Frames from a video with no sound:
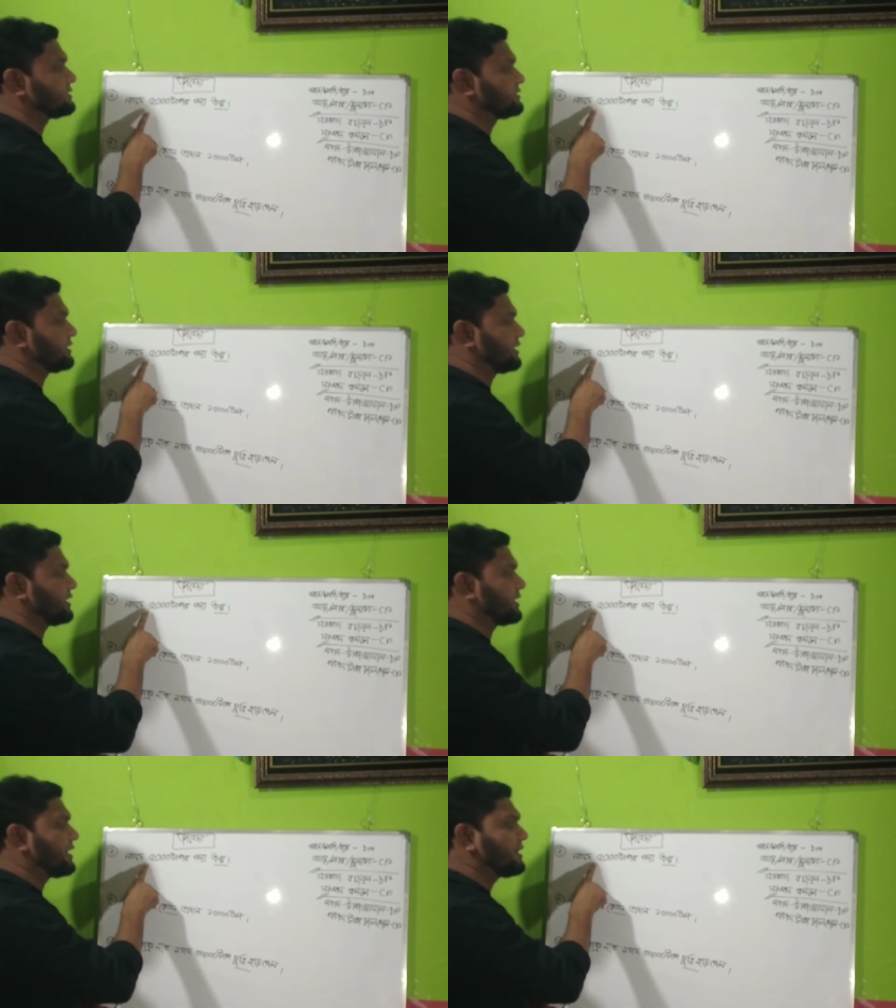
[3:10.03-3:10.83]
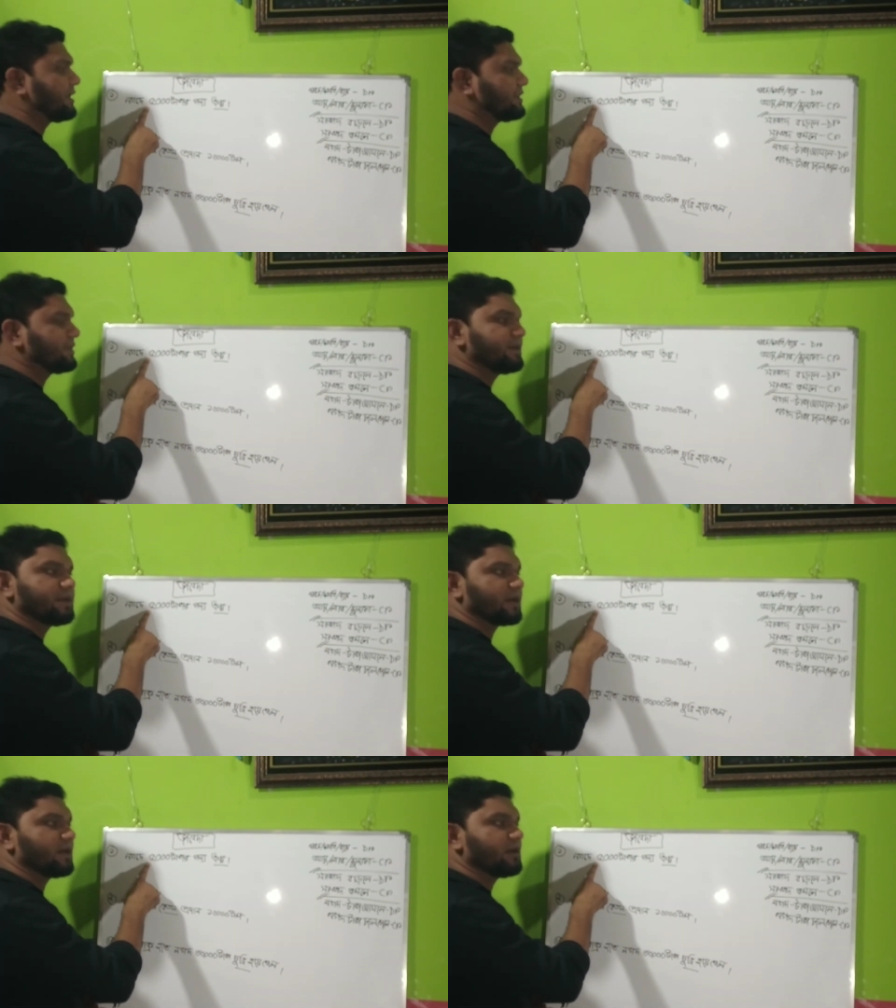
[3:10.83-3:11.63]
যে এই
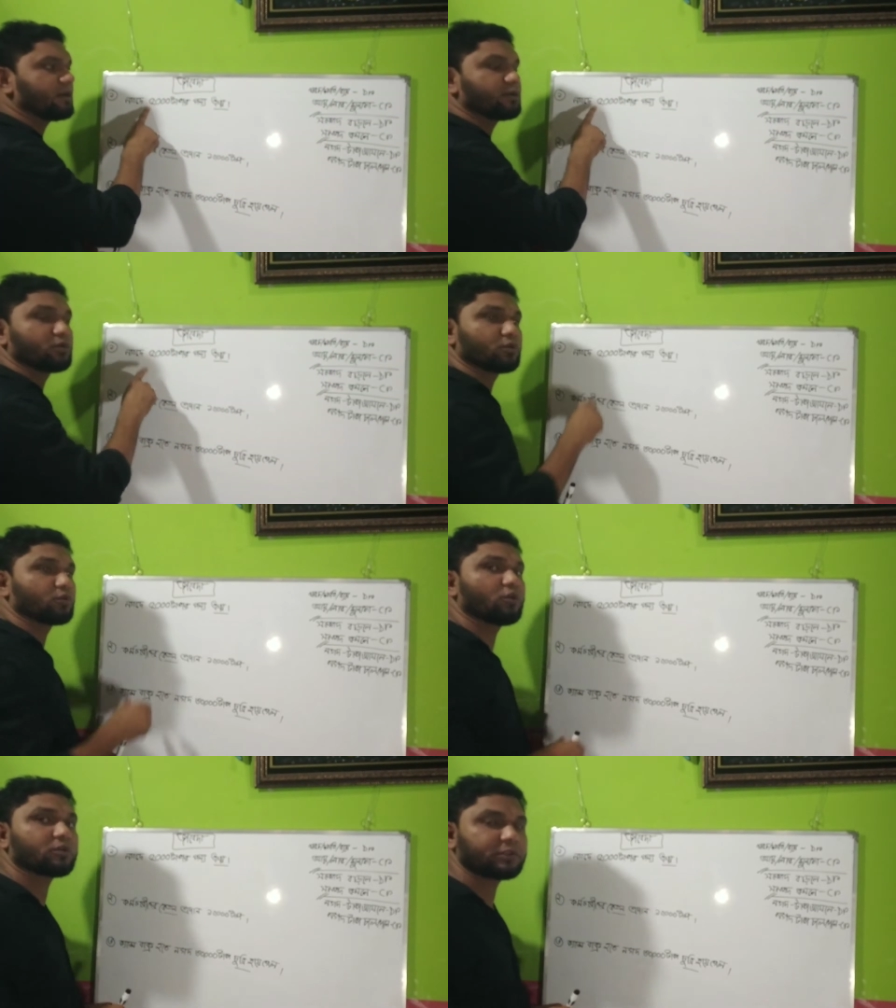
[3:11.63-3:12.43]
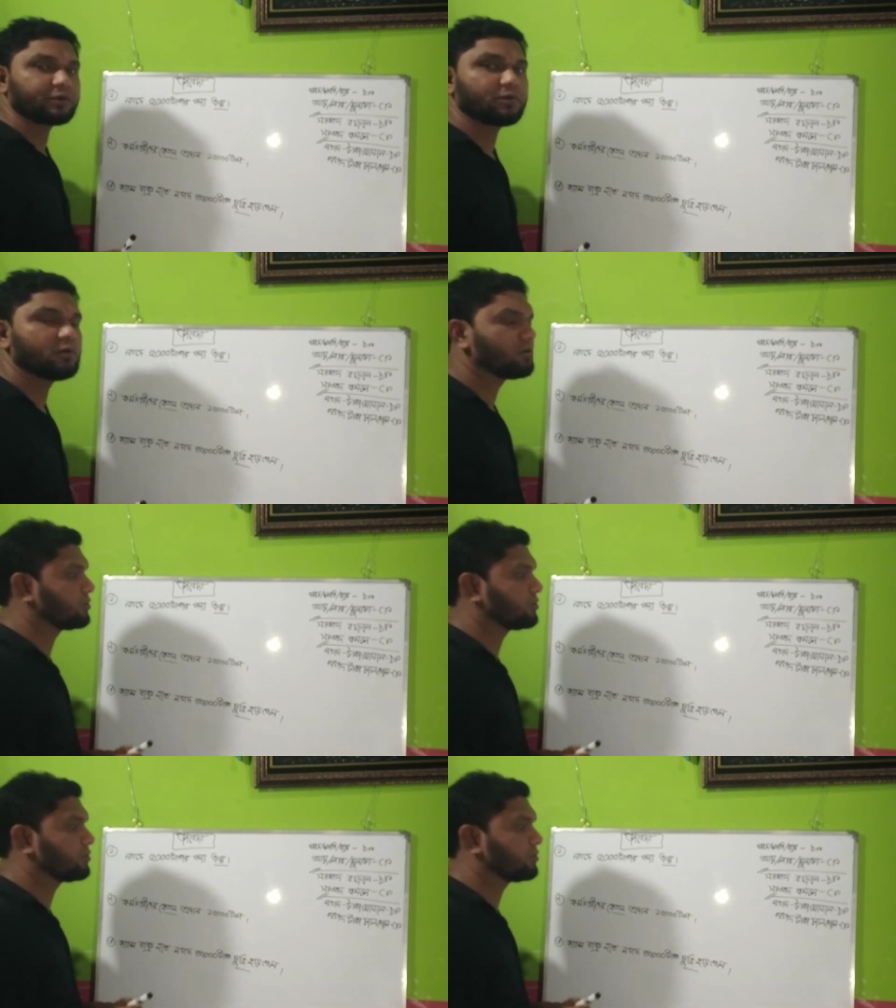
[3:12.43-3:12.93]
লেনদেনটা নগদে হলো